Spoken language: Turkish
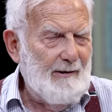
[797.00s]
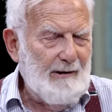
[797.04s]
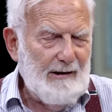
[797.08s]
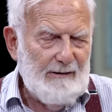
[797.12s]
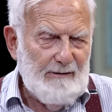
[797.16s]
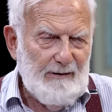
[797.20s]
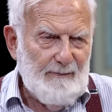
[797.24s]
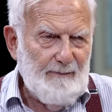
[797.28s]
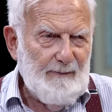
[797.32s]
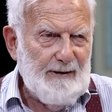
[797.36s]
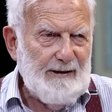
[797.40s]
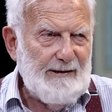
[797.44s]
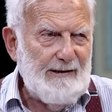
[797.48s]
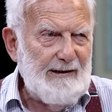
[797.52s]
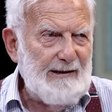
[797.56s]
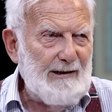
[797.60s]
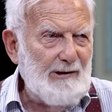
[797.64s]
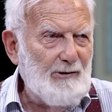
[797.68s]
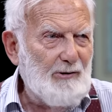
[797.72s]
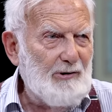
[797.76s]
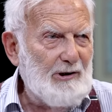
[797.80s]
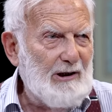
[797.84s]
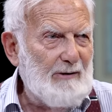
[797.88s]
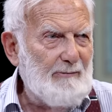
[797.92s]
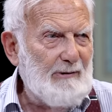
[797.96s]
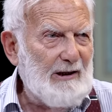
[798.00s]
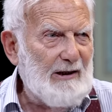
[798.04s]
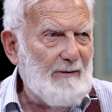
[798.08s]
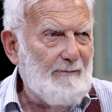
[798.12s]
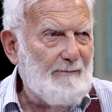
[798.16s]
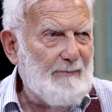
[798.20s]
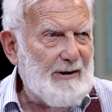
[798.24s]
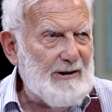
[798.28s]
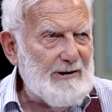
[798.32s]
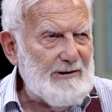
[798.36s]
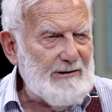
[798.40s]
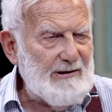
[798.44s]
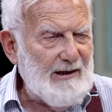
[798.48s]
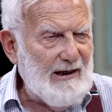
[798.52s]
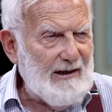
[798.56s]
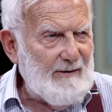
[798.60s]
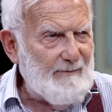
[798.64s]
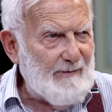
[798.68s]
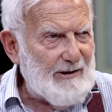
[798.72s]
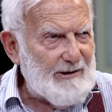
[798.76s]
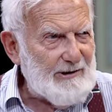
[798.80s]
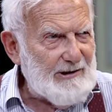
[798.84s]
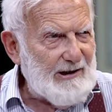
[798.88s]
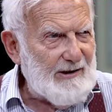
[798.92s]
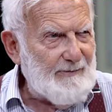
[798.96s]
Ama Medine döneminde başlar
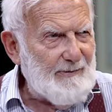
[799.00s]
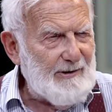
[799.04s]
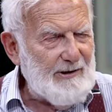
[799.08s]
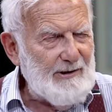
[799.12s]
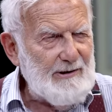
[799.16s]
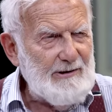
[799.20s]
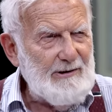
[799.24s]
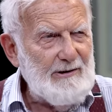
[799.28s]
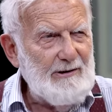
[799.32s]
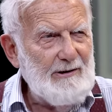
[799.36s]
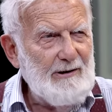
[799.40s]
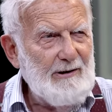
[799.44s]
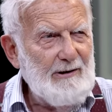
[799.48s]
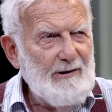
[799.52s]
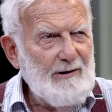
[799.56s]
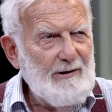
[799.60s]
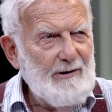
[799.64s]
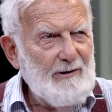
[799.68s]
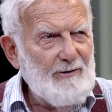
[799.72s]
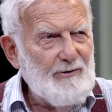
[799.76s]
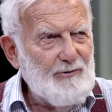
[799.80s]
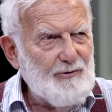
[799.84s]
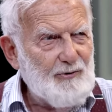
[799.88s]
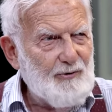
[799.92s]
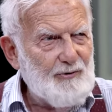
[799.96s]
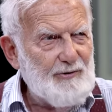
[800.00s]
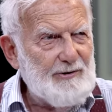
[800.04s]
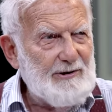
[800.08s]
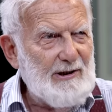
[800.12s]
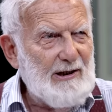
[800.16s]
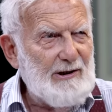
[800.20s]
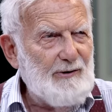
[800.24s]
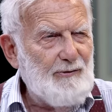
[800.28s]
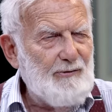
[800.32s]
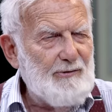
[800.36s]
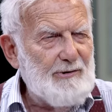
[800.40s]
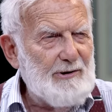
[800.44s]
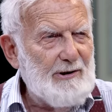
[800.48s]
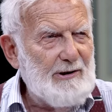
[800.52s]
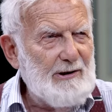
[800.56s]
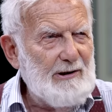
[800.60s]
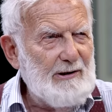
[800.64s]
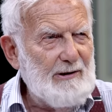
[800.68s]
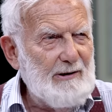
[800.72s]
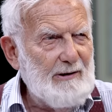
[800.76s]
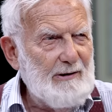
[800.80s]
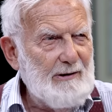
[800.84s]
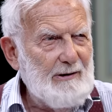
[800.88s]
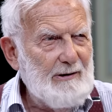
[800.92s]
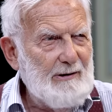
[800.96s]
başlamaz sosyal
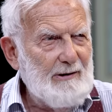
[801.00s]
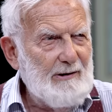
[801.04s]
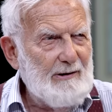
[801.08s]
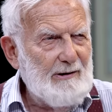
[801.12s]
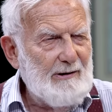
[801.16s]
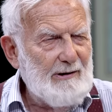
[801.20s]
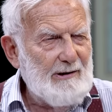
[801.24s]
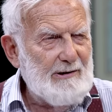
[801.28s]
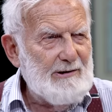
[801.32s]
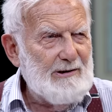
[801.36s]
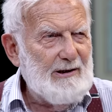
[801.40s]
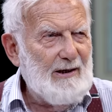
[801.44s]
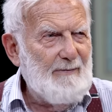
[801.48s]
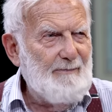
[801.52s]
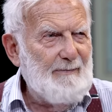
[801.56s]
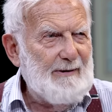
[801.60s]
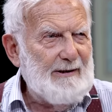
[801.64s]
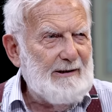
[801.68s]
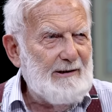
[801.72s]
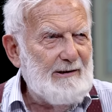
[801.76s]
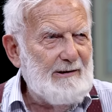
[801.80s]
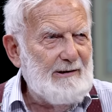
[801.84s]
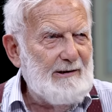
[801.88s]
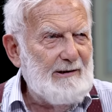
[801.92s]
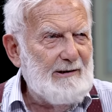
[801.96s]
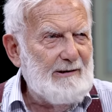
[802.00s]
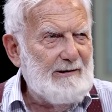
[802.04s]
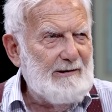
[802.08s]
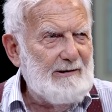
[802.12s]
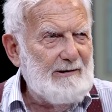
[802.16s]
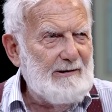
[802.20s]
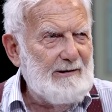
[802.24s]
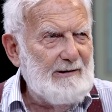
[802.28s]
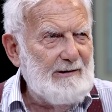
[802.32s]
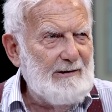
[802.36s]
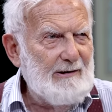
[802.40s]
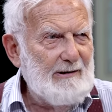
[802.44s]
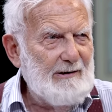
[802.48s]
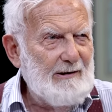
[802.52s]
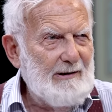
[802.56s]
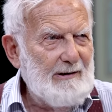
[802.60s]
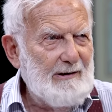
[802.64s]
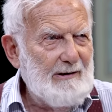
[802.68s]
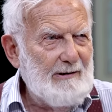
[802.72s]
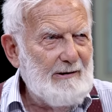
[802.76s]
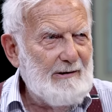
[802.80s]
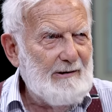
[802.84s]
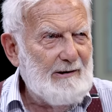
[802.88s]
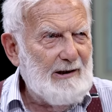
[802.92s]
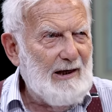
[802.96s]
düzen İslam medeniyetinin
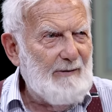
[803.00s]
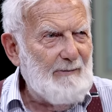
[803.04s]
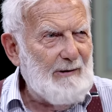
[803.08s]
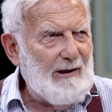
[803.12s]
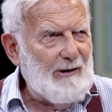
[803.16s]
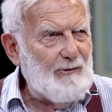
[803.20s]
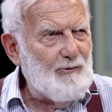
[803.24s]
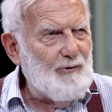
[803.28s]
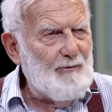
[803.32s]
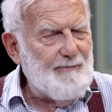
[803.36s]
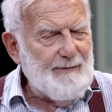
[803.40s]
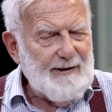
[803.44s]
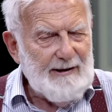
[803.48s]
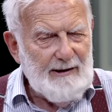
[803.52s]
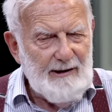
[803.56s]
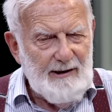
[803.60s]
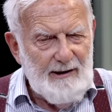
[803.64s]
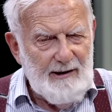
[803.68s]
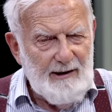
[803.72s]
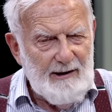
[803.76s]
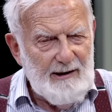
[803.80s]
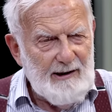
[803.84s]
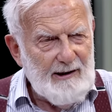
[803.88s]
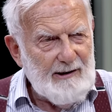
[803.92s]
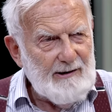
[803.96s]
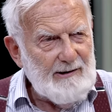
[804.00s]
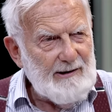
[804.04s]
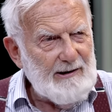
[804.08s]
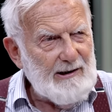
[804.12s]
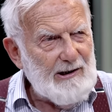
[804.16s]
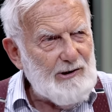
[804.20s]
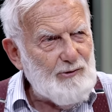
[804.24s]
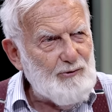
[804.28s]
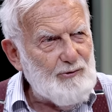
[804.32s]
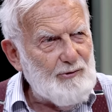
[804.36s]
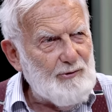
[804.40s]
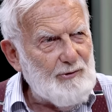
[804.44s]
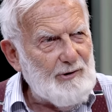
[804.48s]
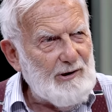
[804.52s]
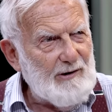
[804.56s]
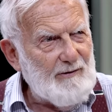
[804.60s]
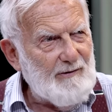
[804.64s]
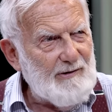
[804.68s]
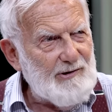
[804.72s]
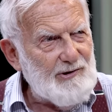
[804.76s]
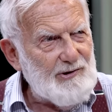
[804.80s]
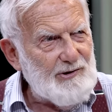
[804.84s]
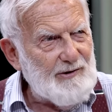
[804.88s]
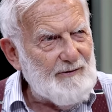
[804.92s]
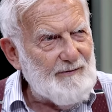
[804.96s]
temel umdeleri hayata geçiyor
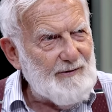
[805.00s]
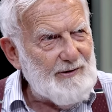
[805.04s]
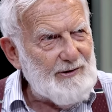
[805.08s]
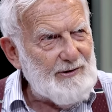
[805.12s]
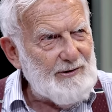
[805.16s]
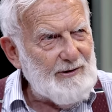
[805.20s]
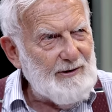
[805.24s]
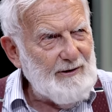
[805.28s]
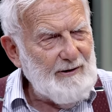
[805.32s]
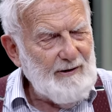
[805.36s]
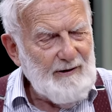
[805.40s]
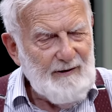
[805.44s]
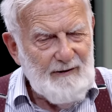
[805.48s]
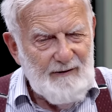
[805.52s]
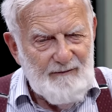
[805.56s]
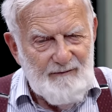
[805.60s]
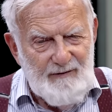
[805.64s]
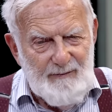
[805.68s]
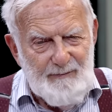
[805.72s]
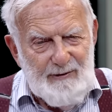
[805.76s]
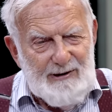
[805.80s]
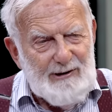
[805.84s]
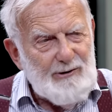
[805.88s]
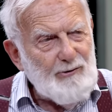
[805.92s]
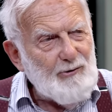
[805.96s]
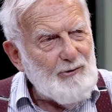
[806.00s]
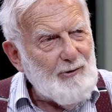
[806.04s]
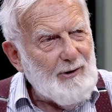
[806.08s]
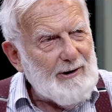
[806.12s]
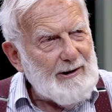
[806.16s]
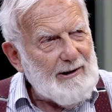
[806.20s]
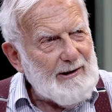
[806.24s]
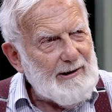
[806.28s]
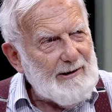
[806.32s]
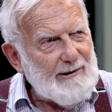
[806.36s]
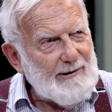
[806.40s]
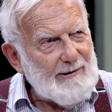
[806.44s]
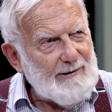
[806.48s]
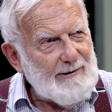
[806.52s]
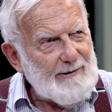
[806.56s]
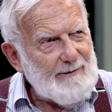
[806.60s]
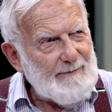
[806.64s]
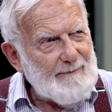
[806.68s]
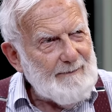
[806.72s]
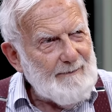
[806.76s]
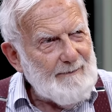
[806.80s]
yavaş yavaş ve bitiriyor hayatı.